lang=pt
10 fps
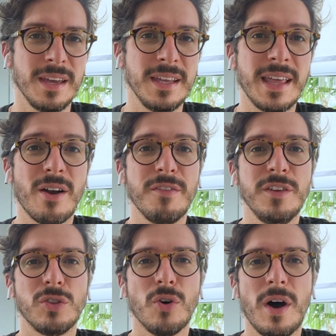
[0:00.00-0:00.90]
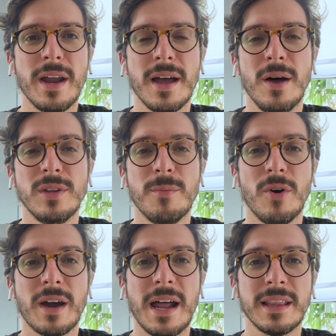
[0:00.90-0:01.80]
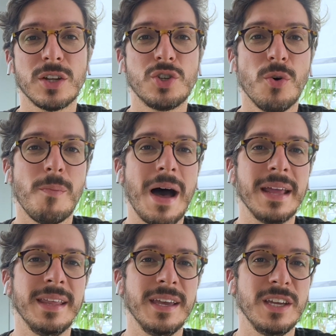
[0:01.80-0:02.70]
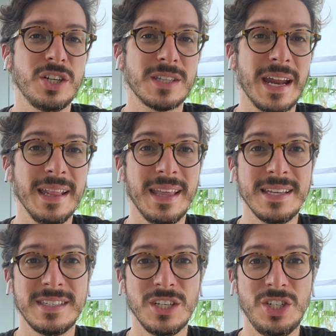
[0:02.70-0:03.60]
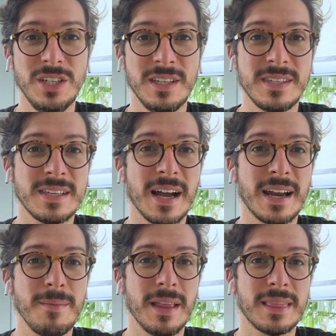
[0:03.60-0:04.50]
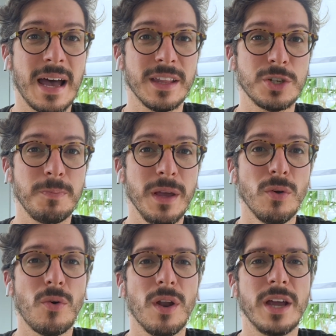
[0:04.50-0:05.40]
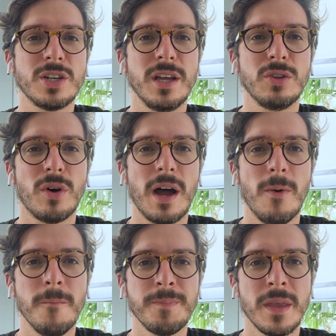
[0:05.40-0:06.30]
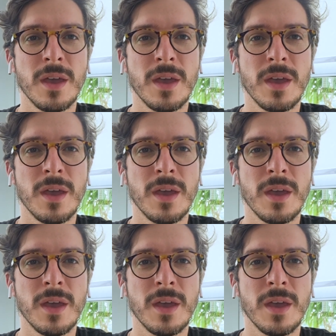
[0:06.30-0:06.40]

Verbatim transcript: que deram a vitória ao democrata Joe Biden, estarem decididas e sacramentadas pelo colégio eleitoral,